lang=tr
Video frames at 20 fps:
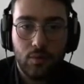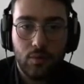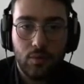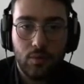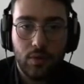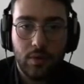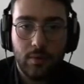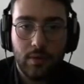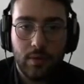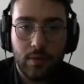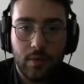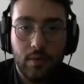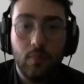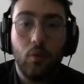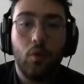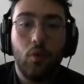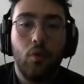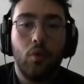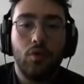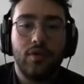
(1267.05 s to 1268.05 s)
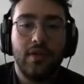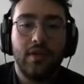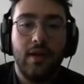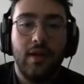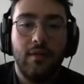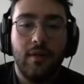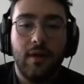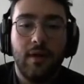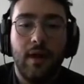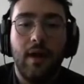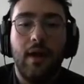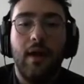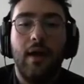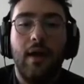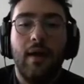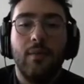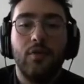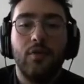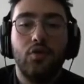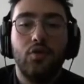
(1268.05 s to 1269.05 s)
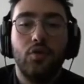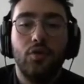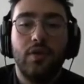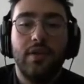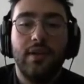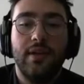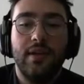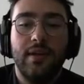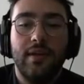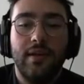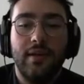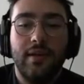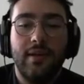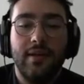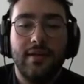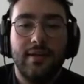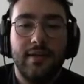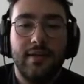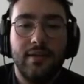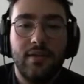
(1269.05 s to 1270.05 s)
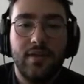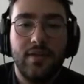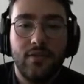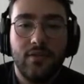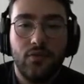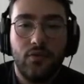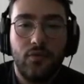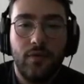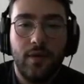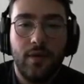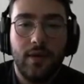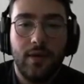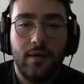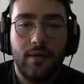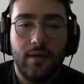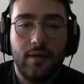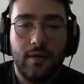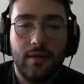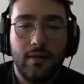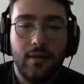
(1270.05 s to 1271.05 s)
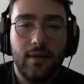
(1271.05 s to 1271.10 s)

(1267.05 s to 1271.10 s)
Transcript: Buraya bakalım. Oo silah var. Abi çok iyi. Keskin nişancı tüfeği aldık.